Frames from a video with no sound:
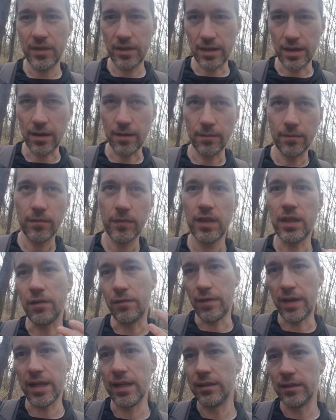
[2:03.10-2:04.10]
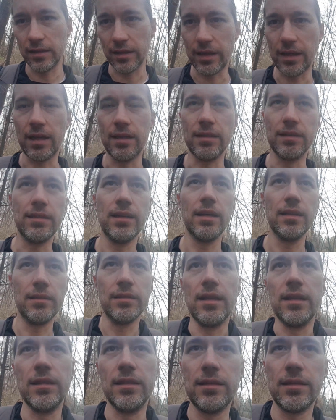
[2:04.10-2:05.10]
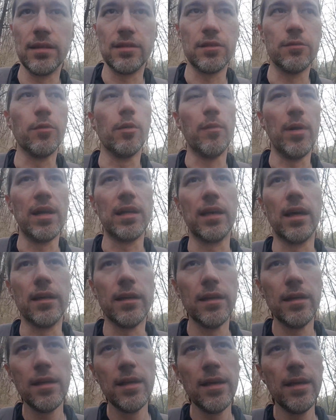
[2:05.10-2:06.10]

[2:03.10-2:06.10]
der gewählten Realitäten, nenne ich es jetzt immer mal gerne,